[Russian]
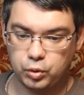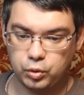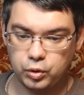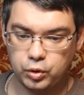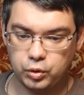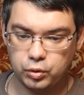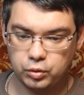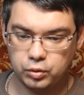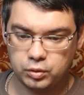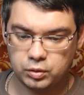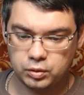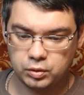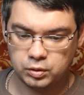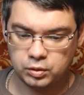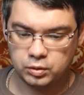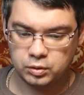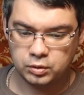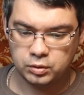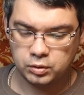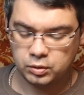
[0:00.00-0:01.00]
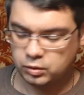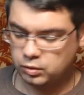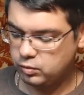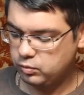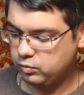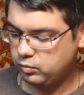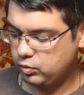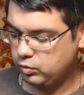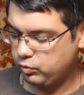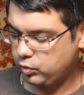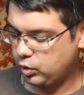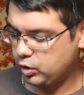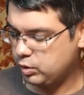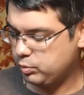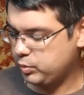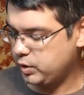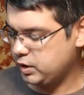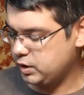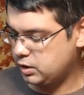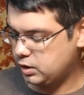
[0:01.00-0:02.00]
рулю. Ну, вроде
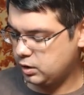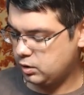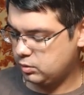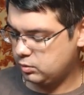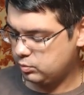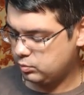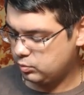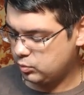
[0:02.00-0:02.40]
быстро.